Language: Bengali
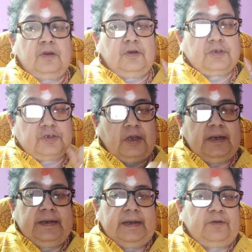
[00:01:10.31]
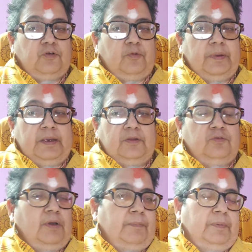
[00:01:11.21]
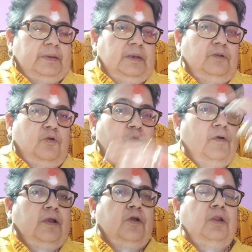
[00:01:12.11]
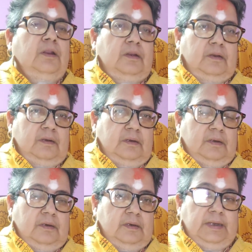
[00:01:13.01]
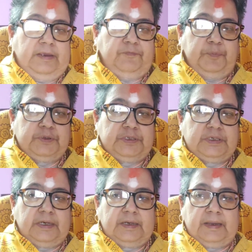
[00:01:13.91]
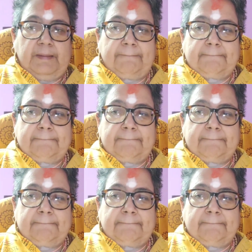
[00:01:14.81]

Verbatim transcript: কনসলিডেট করবে কিন্তু আপনাদের ওভারঅল লাইফ পজিশনকে